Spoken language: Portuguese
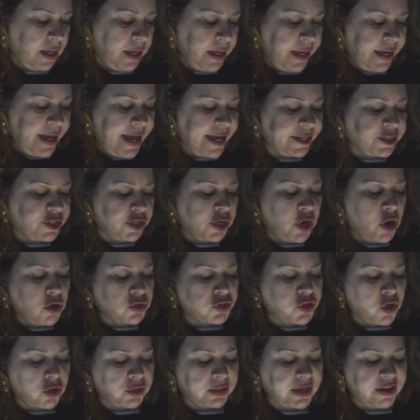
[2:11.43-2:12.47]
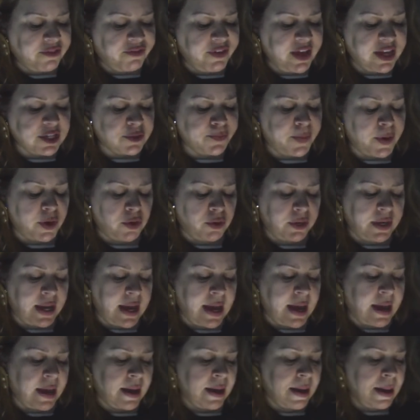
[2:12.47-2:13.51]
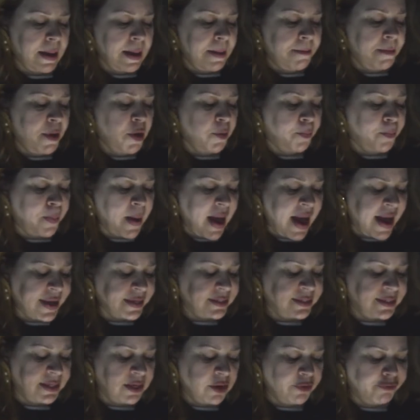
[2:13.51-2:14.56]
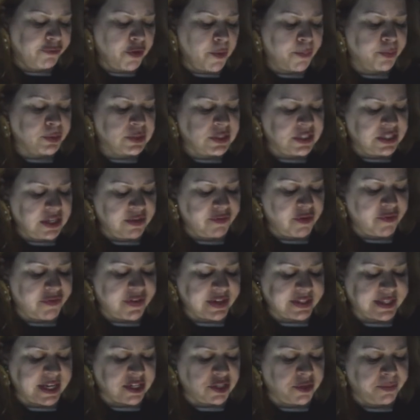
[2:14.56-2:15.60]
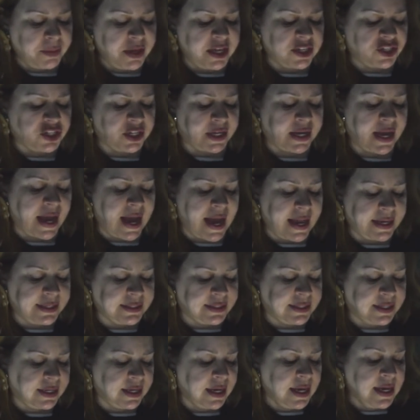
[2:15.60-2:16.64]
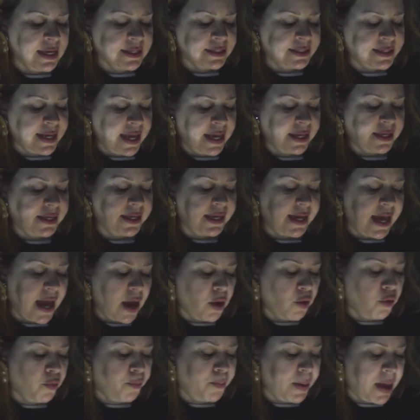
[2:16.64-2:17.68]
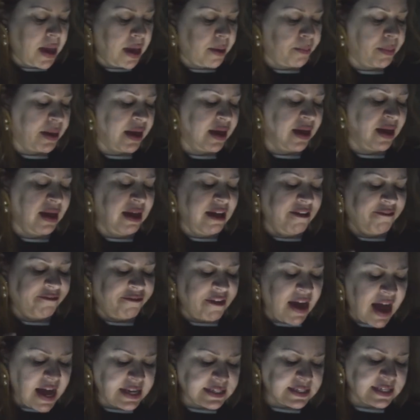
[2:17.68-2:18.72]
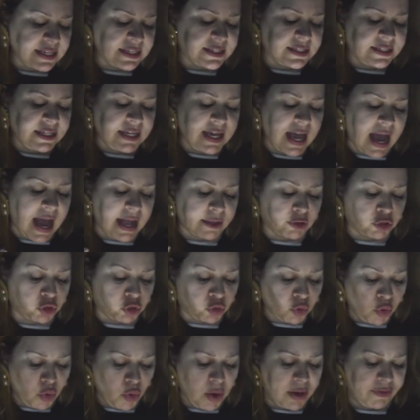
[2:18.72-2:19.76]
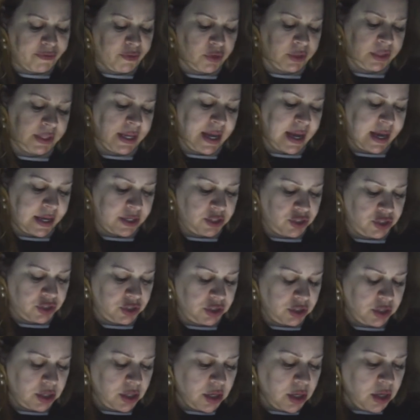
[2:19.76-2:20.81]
E retirou-se outra vez para orar. Meu pai, se não for possível afastar de mim este cálice, sem que eu o beba, faça-se a tua vontade.